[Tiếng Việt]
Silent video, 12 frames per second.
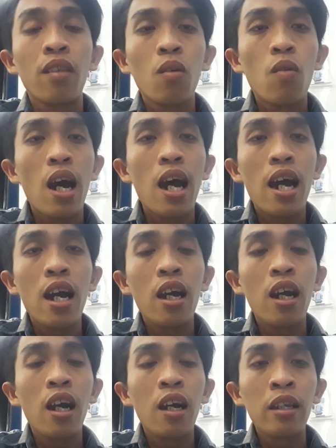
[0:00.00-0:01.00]
và
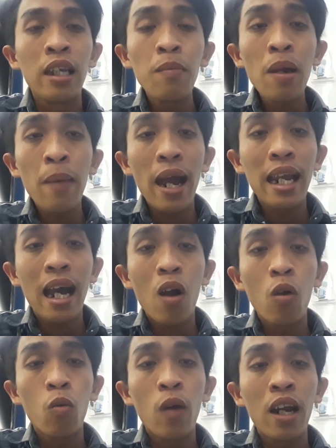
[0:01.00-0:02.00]
những mấy bạn
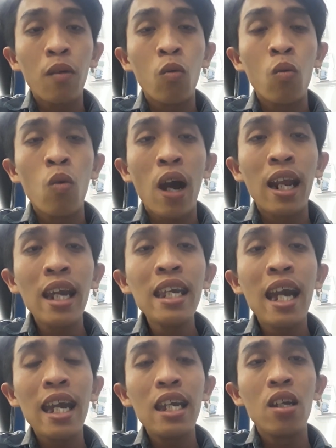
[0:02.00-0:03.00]
nào và và thấy
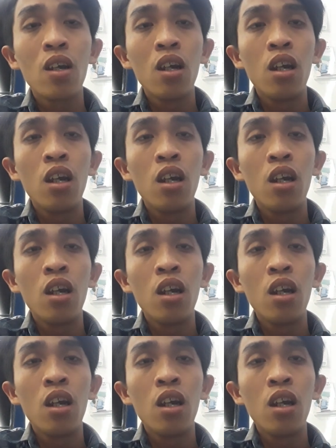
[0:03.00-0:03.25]
hay